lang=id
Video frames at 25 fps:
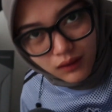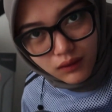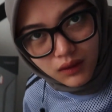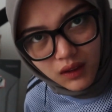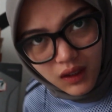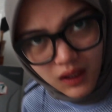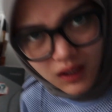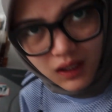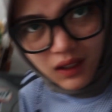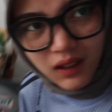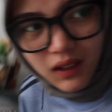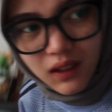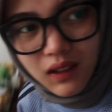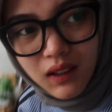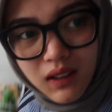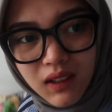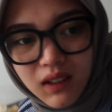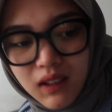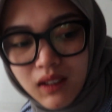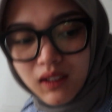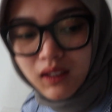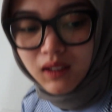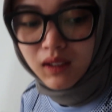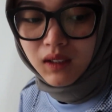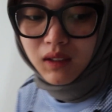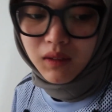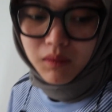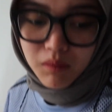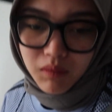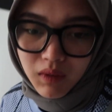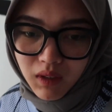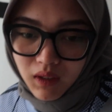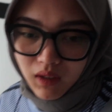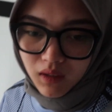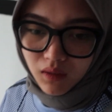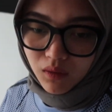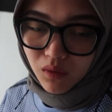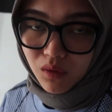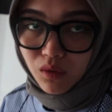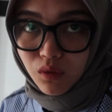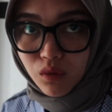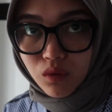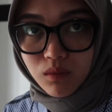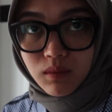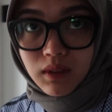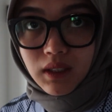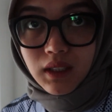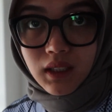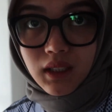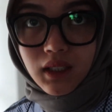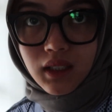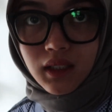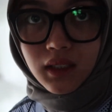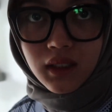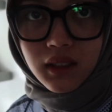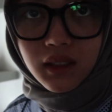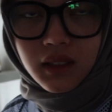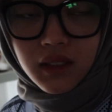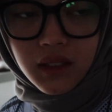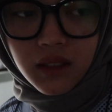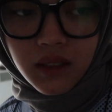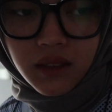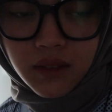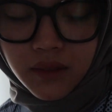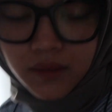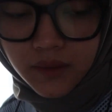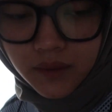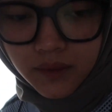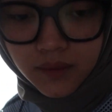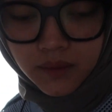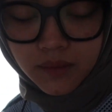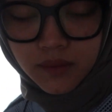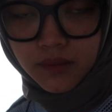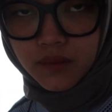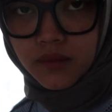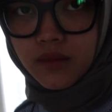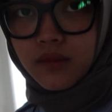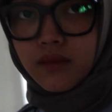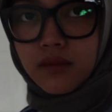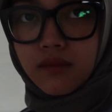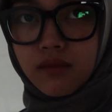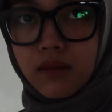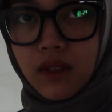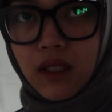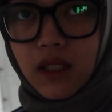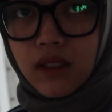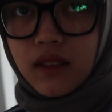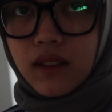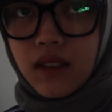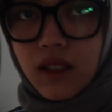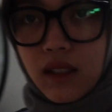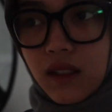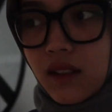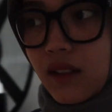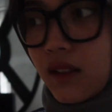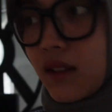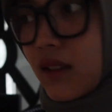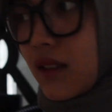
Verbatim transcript: ya Allah badanku lumayan berasa